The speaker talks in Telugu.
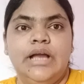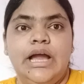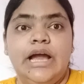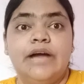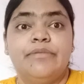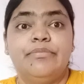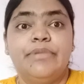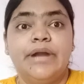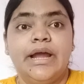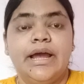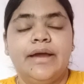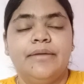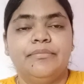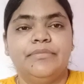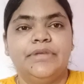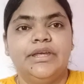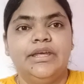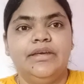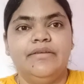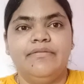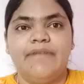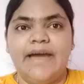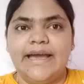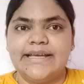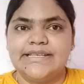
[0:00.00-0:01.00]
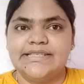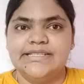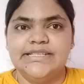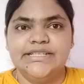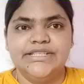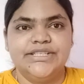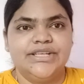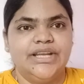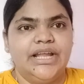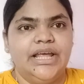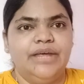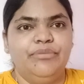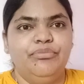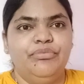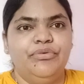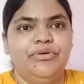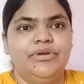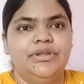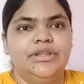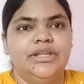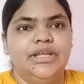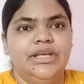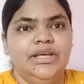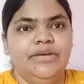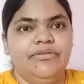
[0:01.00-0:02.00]
అబ్రహాంకి వ్యాక్సినేషన్
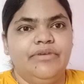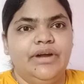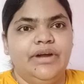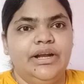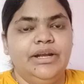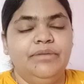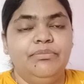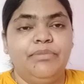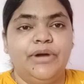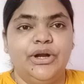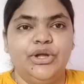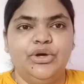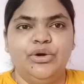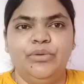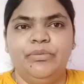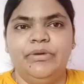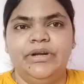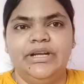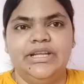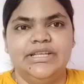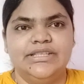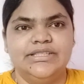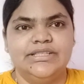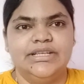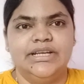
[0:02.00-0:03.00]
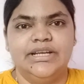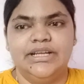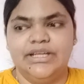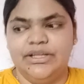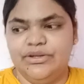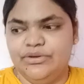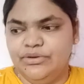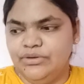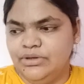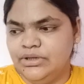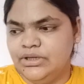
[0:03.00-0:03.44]
అయిపోయింది వాడిని పడుకోబెట్టేసినా నేను